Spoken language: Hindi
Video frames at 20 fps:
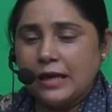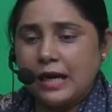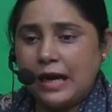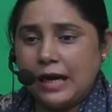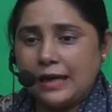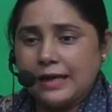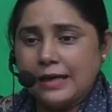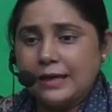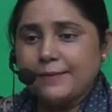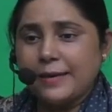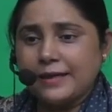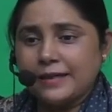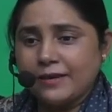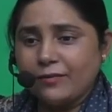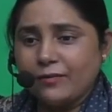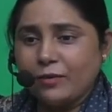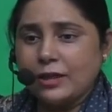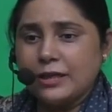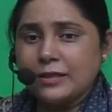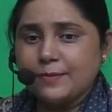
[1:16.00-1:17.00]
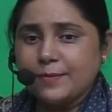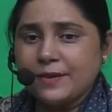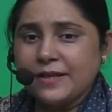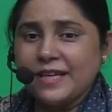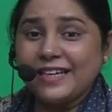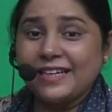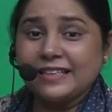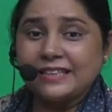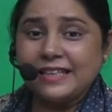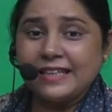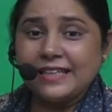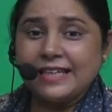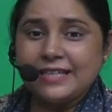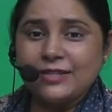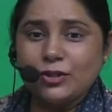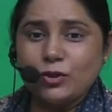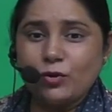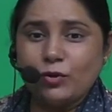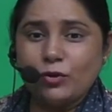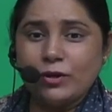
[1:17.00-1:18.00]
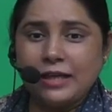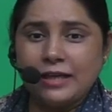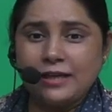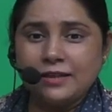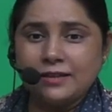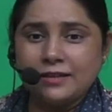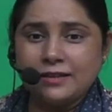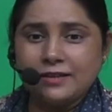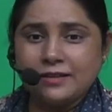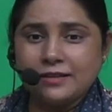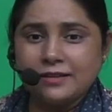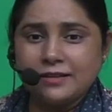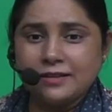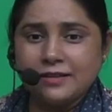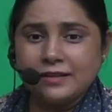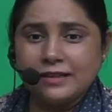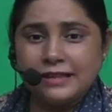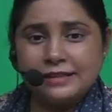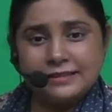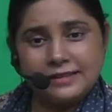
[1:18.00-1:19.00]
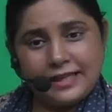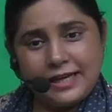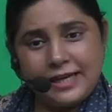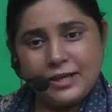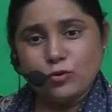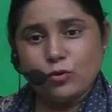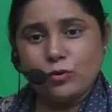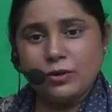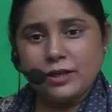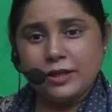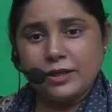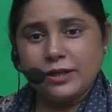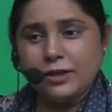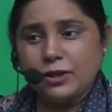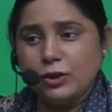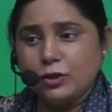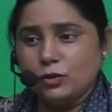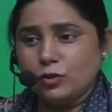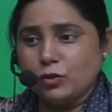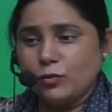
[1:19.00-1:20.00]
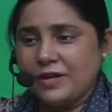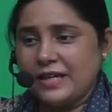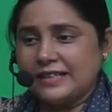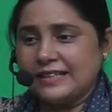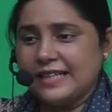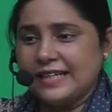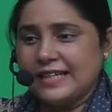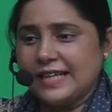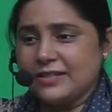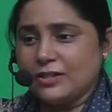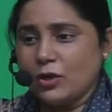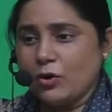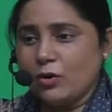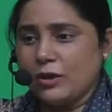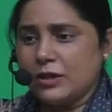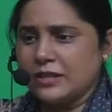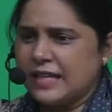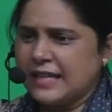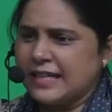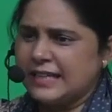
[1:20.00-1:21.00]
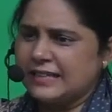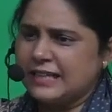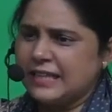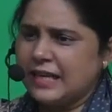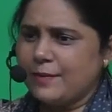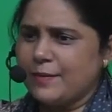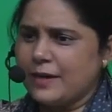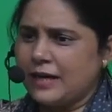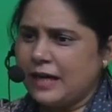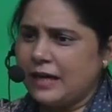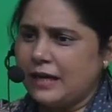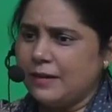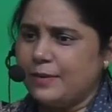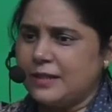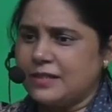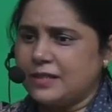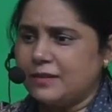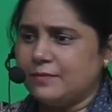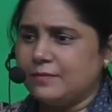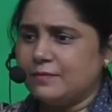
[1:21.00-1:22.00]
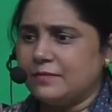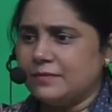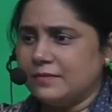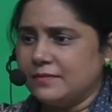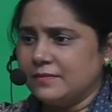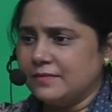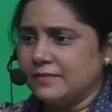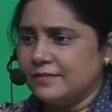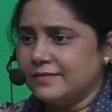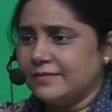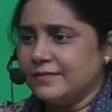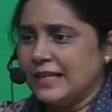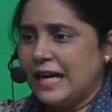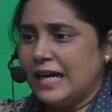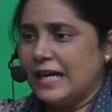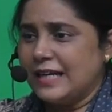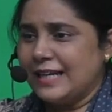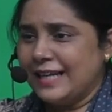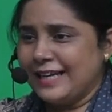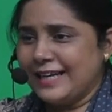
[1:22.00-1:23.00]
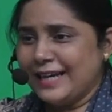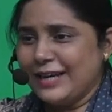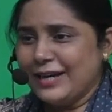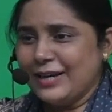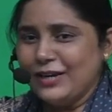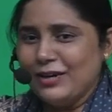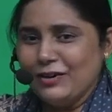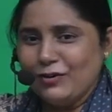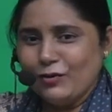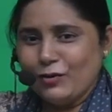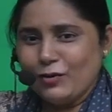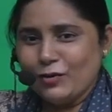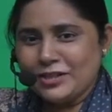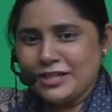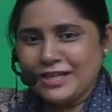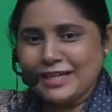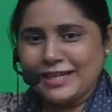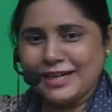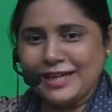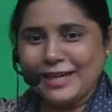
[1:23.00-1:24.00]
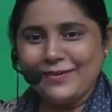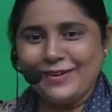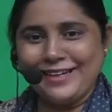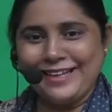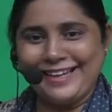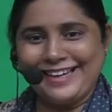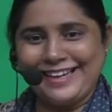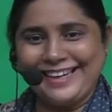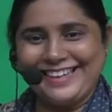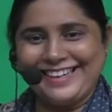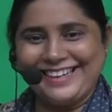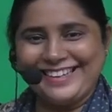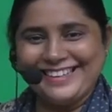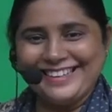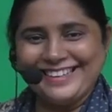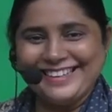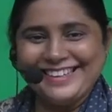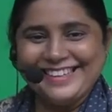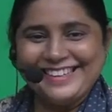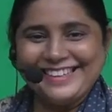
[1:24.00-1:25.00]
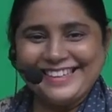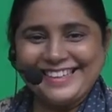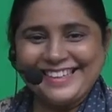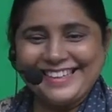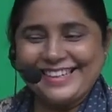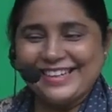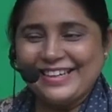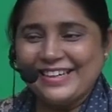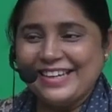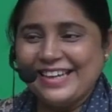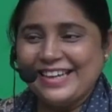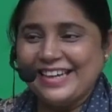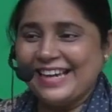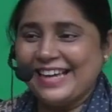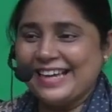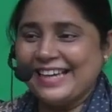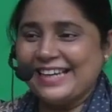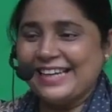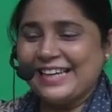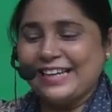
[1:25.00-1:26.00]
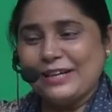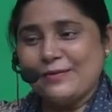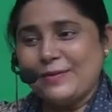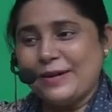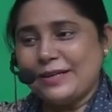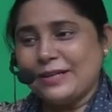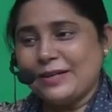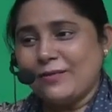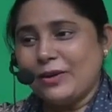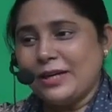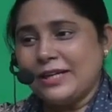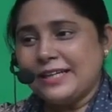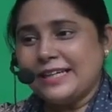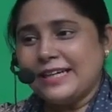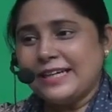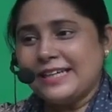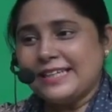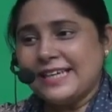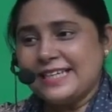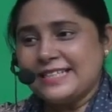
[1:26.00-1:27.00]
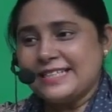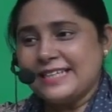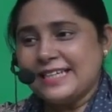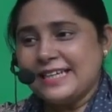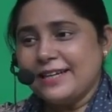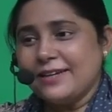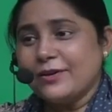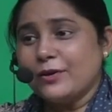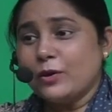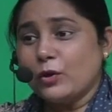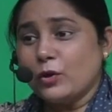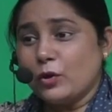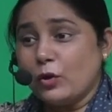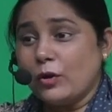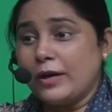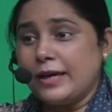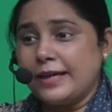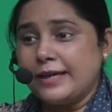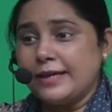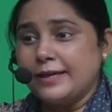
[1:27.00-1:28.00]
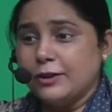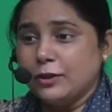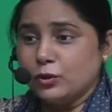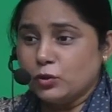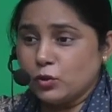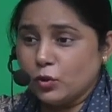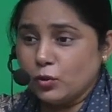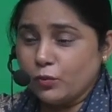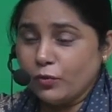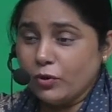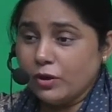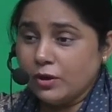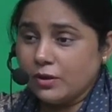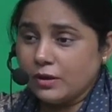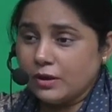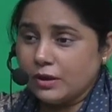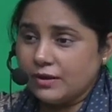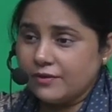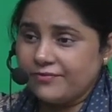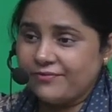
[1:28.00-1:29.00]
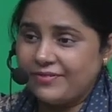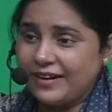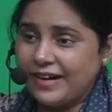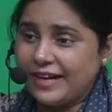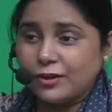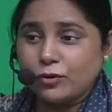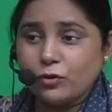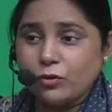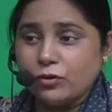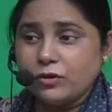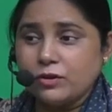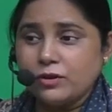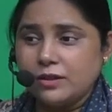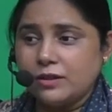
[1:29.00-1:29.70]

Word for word: अगर मेटाबॉलिज्म की गति कैसी होगी तेज होगी तो व्यक्ति कैसा होगा चाहे कितना भी खाए भसम ठीक है वो सीकड़ी बना रहेगा ठीक लेकिन अगर मेटाबॉलिक रेट कैसी है लो है तो वो फैट को